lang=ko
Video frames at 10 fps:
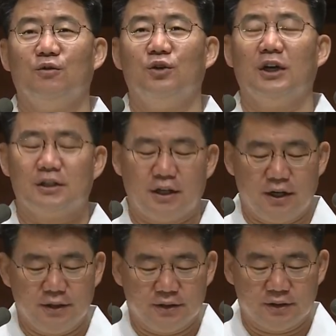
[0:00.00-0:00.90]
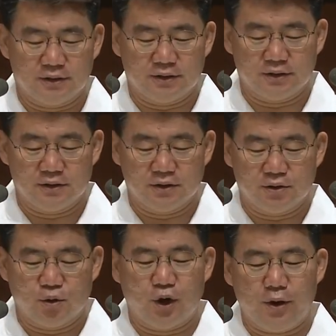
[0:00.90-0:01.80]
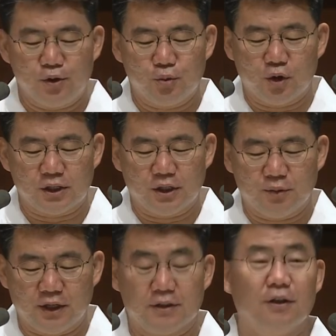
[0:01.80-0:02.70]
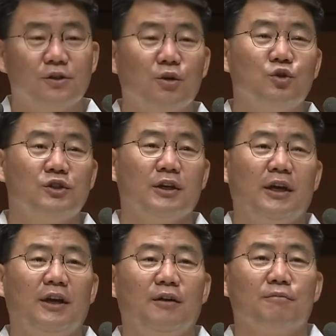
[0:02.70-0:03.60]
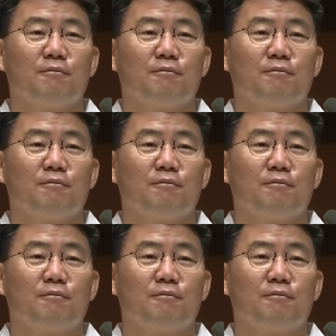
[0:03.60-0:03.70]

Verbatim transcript: 우리가 잘 아는 고 하영주 목사님께서 젊은 시절에